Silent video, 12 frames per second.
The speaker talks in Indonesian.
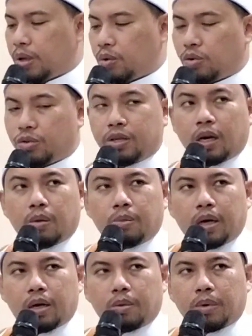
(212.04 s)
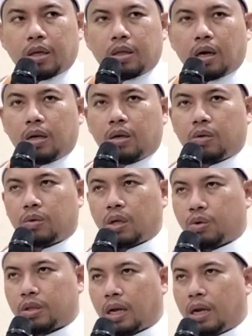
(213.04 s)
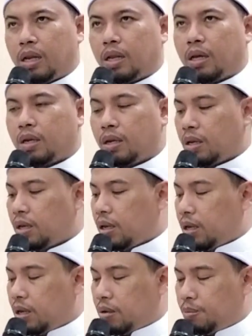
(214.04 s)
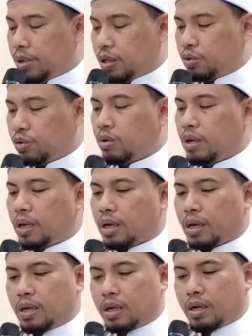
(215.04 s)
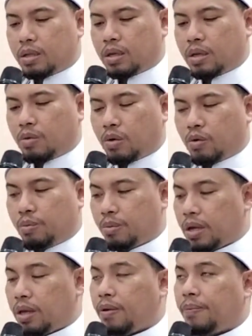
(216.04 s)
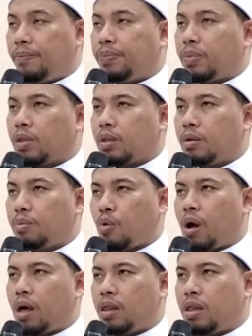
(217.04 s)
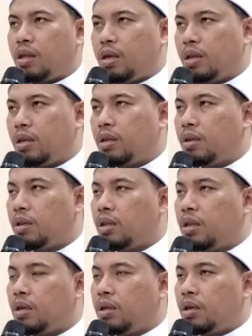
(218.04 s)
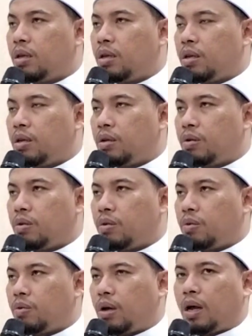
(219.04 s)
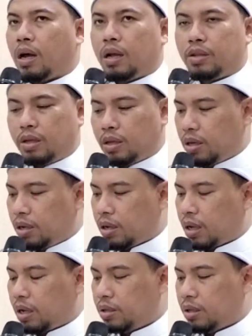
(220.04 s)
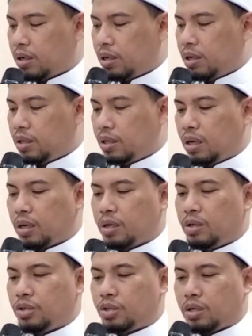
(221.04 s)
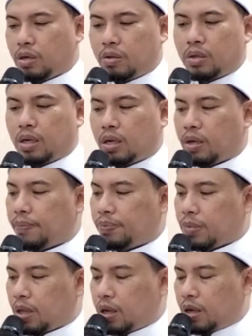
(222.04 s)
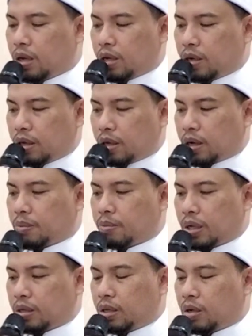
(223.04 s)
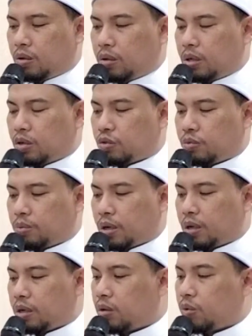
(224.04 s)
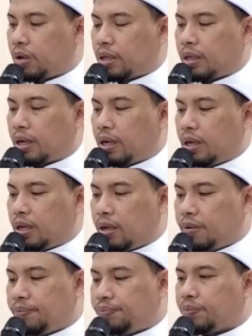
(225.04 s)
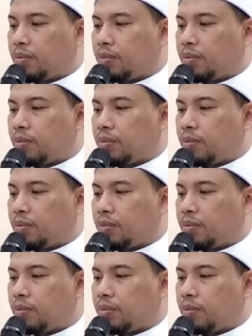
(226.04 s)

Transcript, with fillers: Aminun Jalbar Mata'an Allah Ta'ala bituli hayatihi wa umrih azin wa hadirin hadirat yang insyaAllah dirahmati Allah Subhanahu wa Ta'ala